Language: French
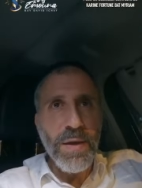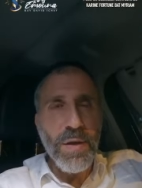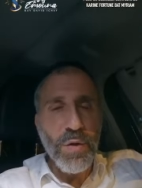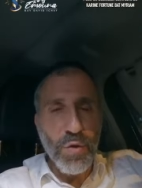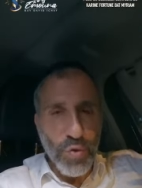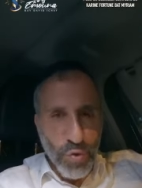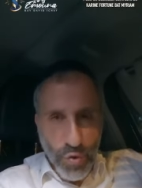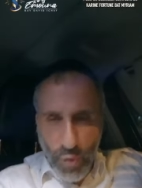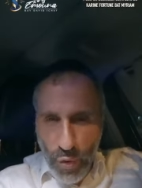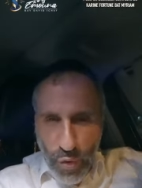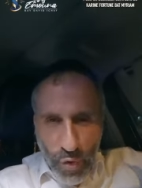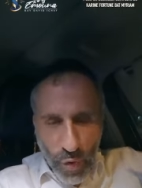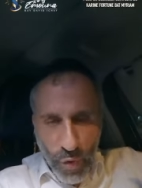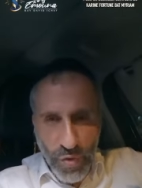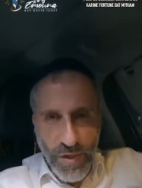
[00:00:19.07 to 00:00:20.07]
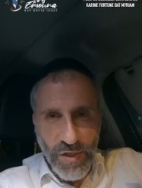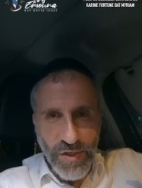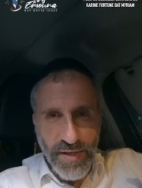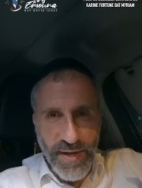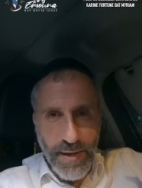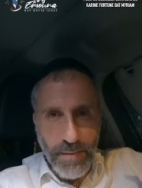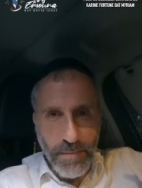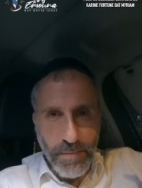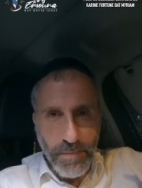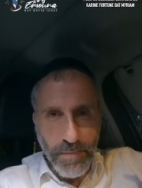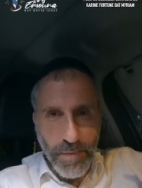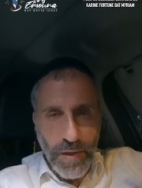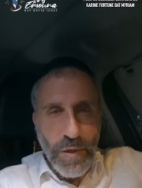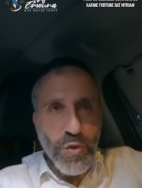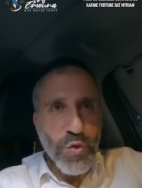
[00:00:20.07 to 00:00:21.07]
le jour de Rosh Hashanah
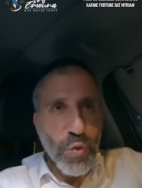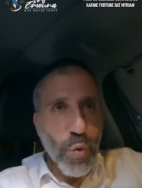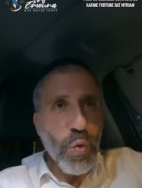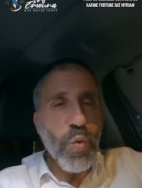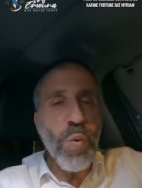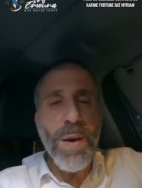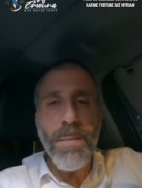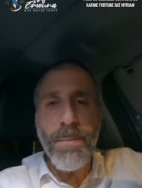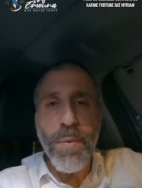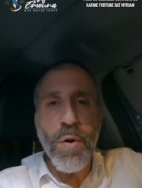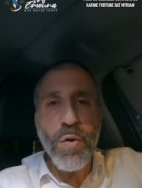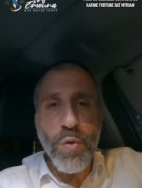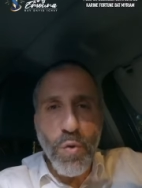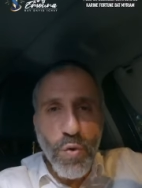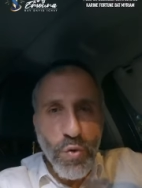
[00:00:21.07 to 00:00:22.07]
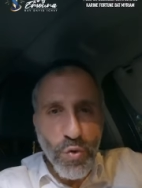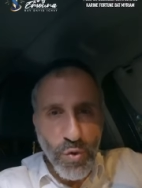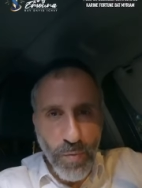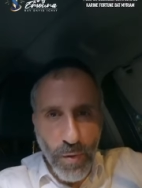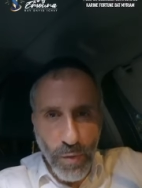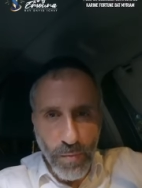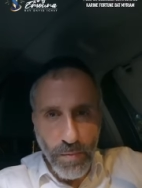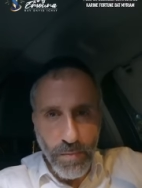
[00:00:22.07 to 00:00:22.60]
Sur quoi porte le jugement